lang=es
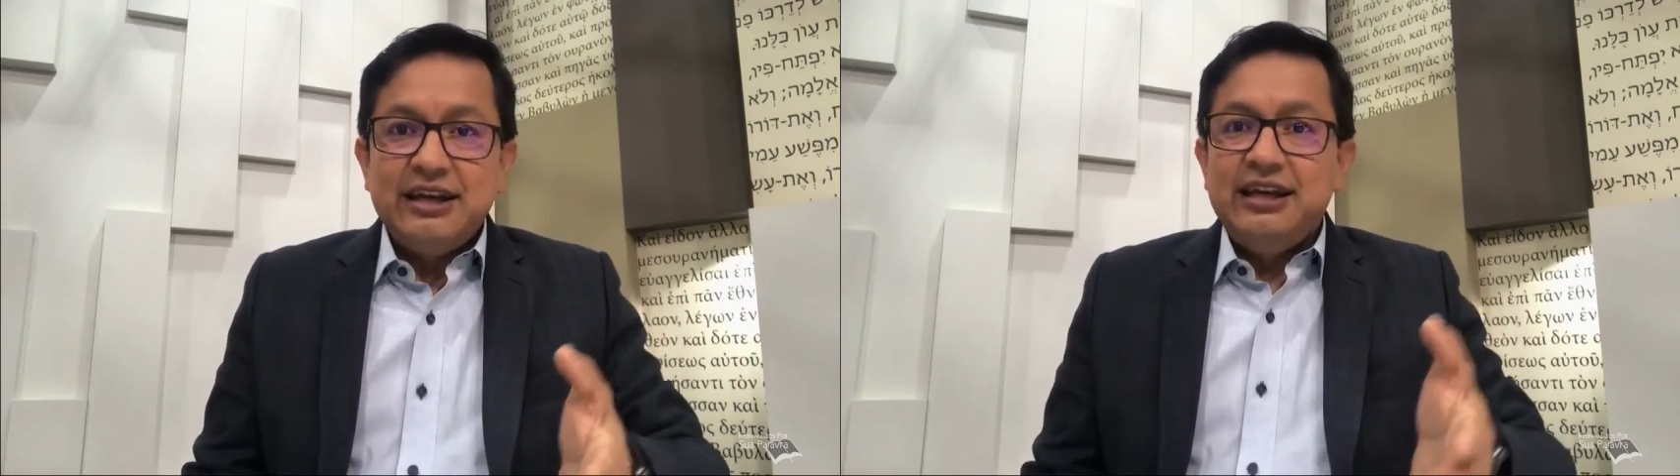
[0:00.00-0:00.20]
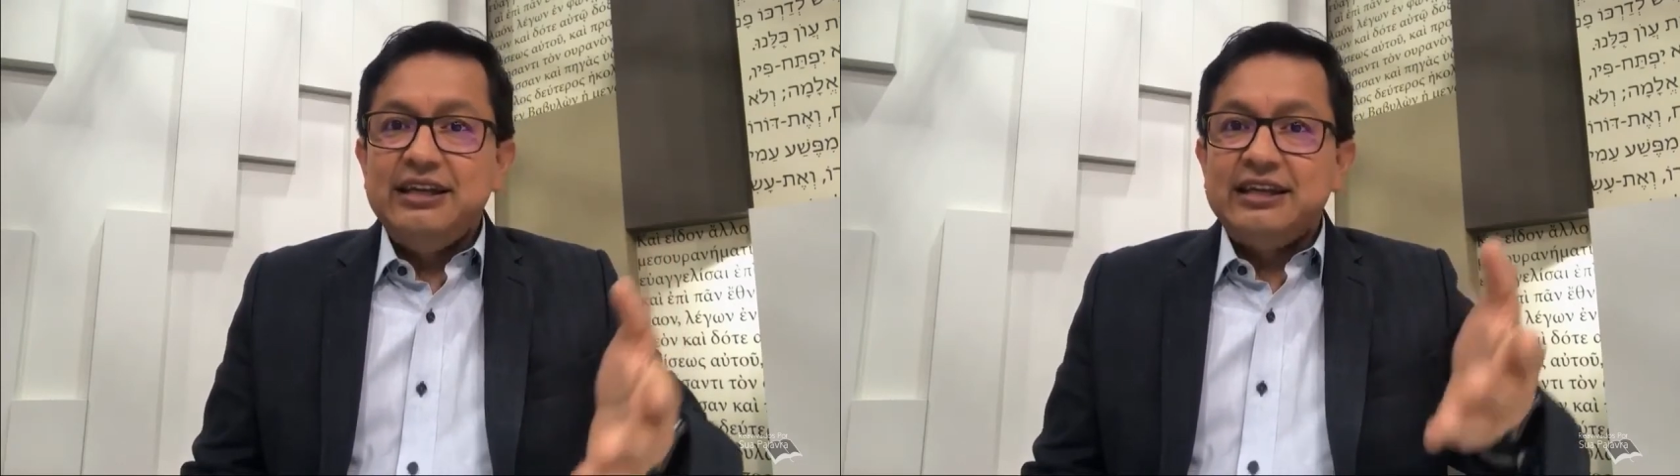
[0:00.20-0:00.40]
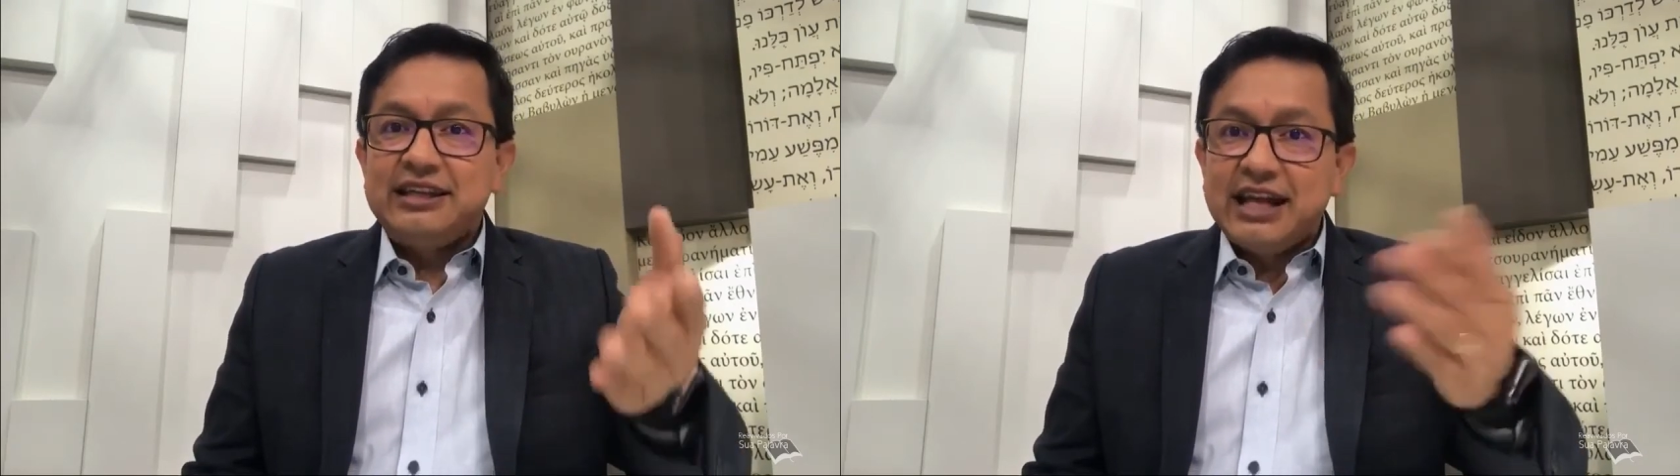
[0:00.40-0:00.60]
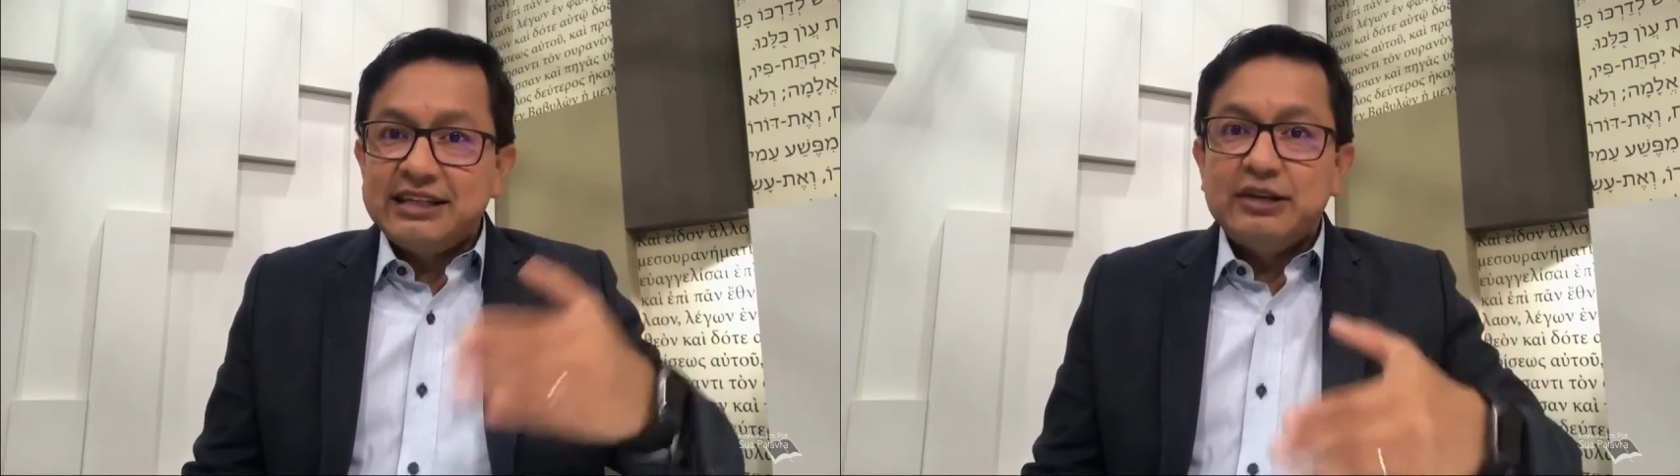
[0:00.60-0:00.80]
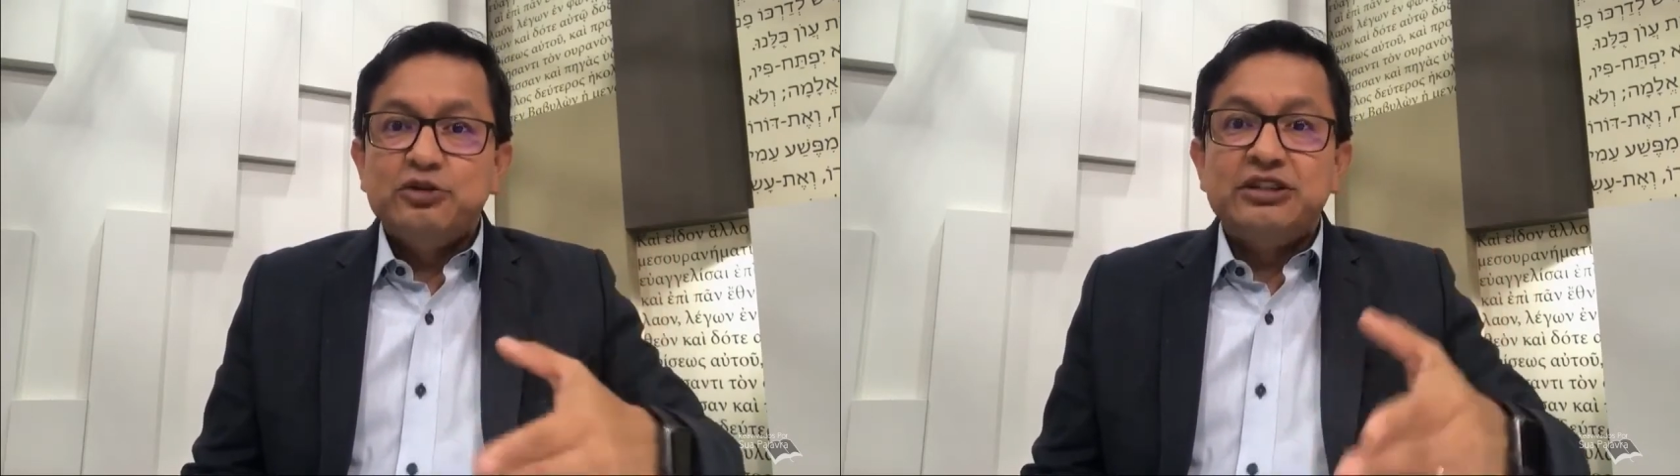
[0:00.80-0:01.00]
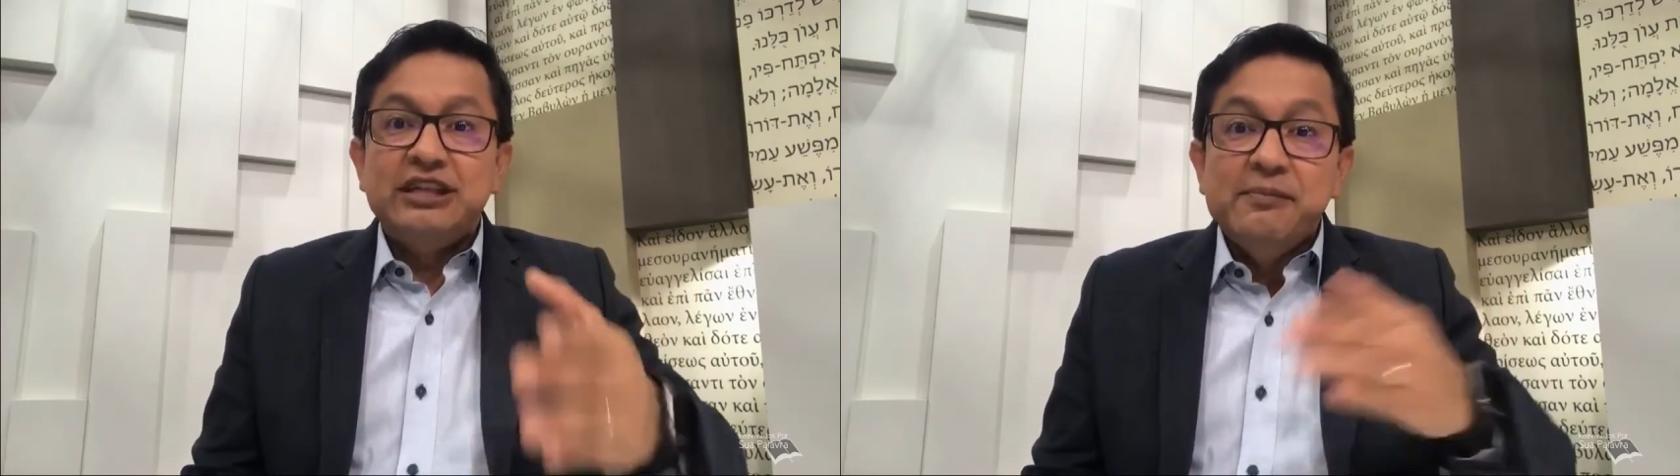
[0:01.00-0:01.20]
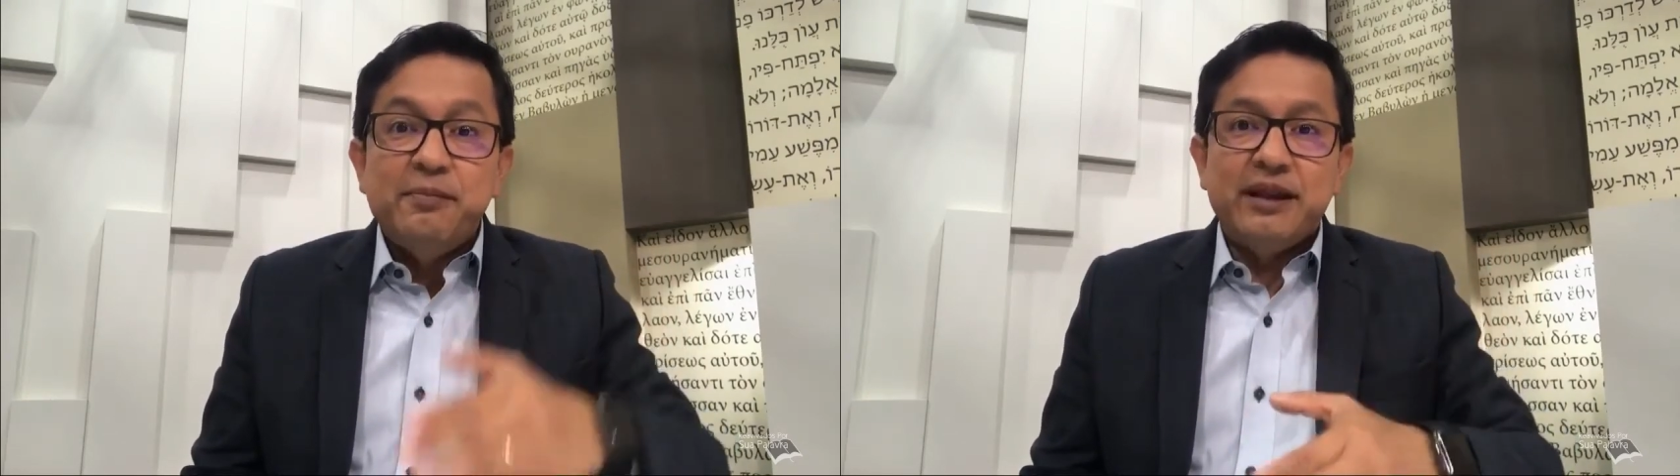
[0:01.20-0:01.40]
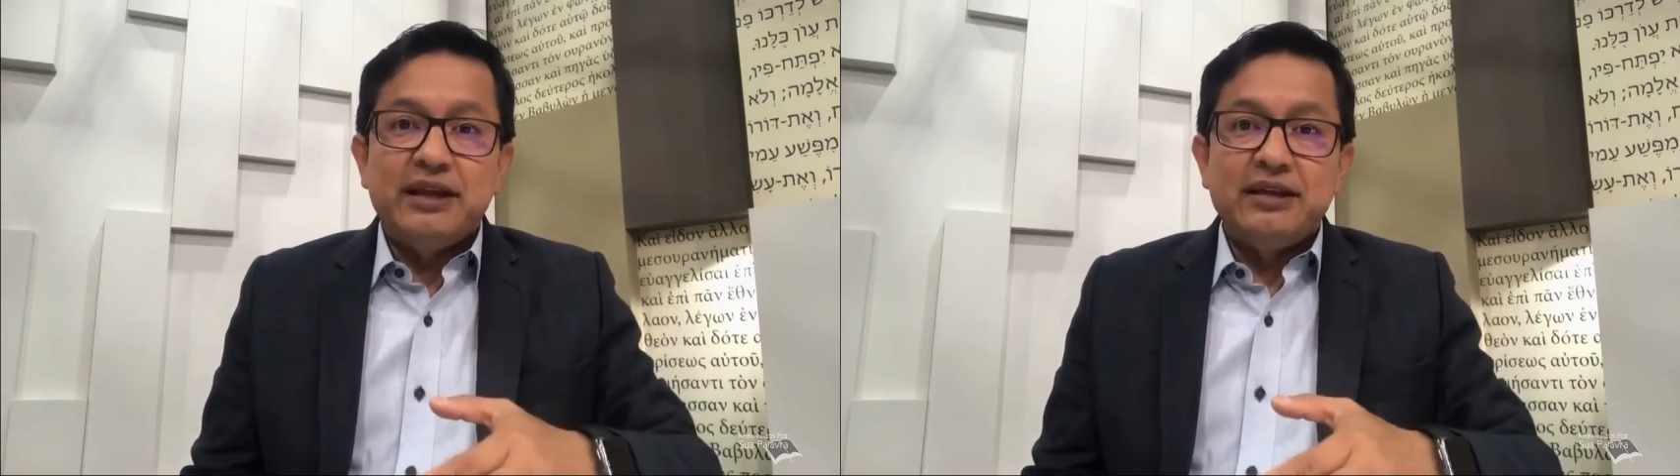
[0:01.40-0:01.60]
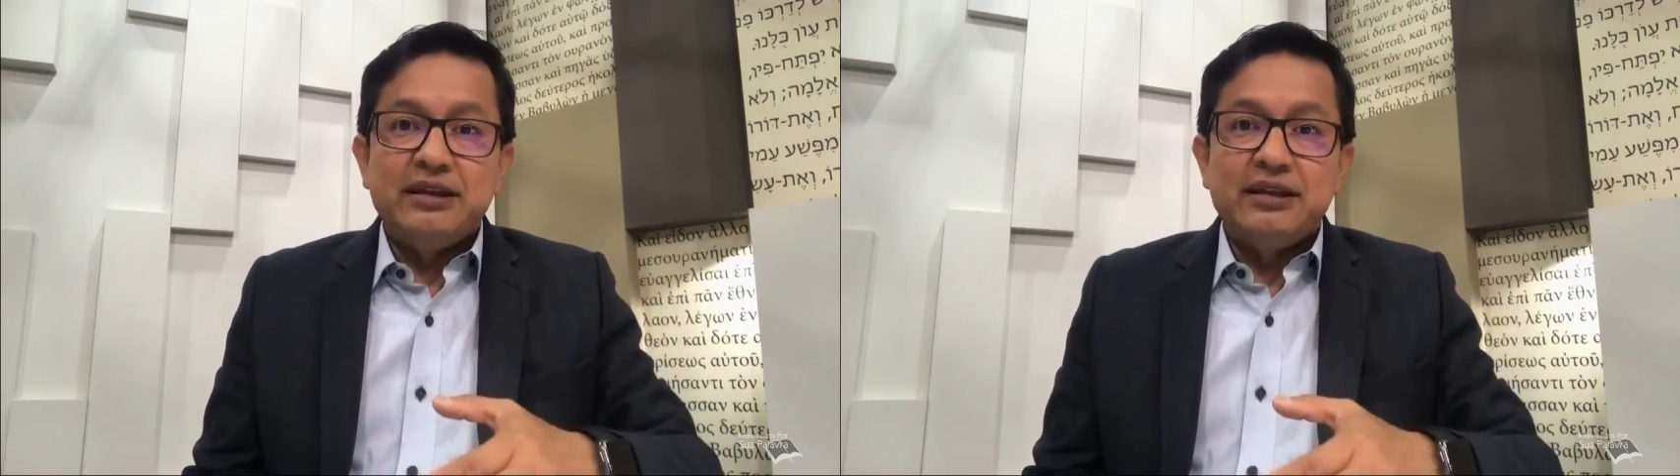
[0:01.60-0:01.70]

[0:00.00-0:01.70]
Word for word: Y detrás de lo simple,